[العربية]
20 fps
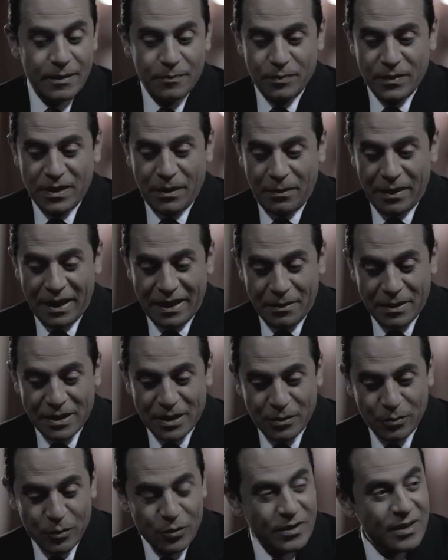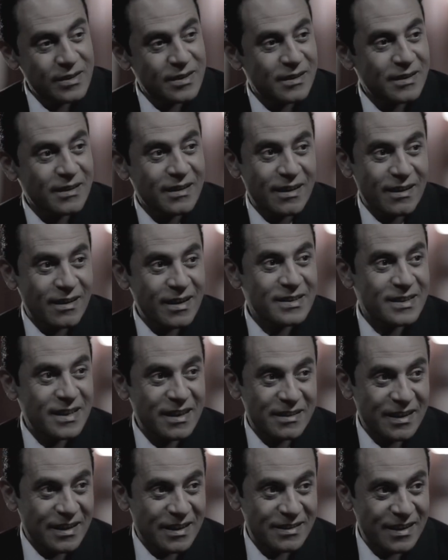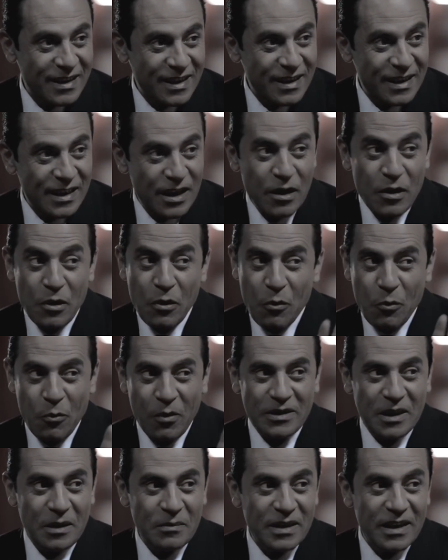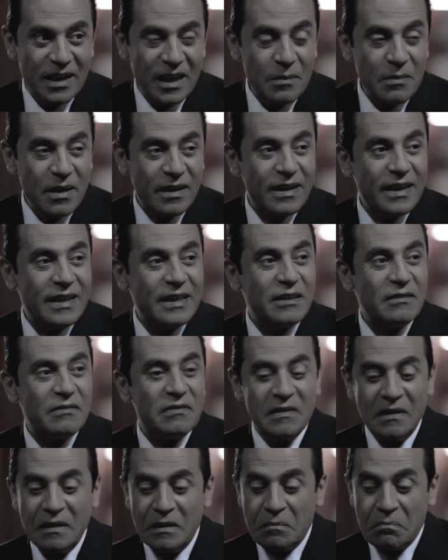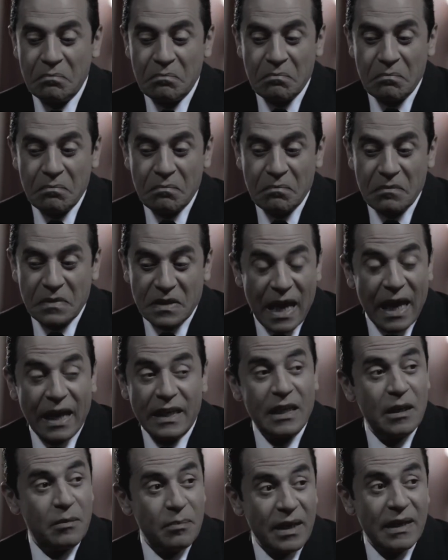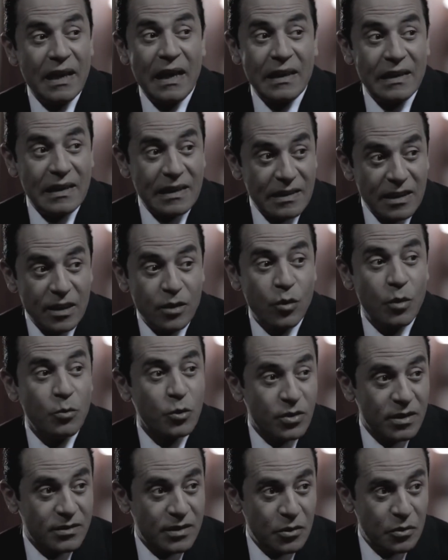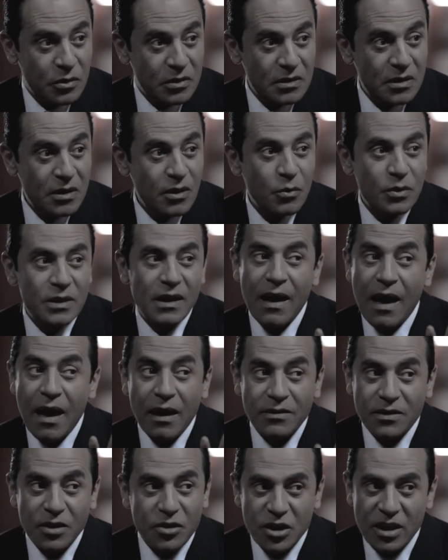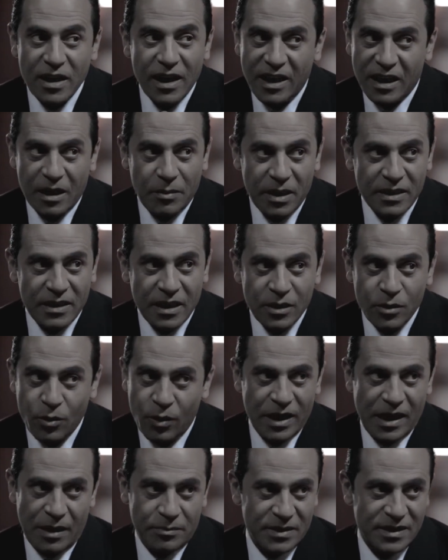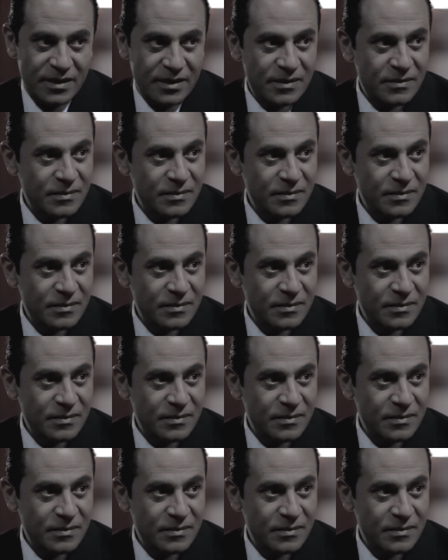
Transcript: طب انا بس منتظر قرارات سيادتك الداخليه واضح من كلامك ان في سعي لمنهج جديد ومتطور وده اكتر شيء احنا محتاجينه الايام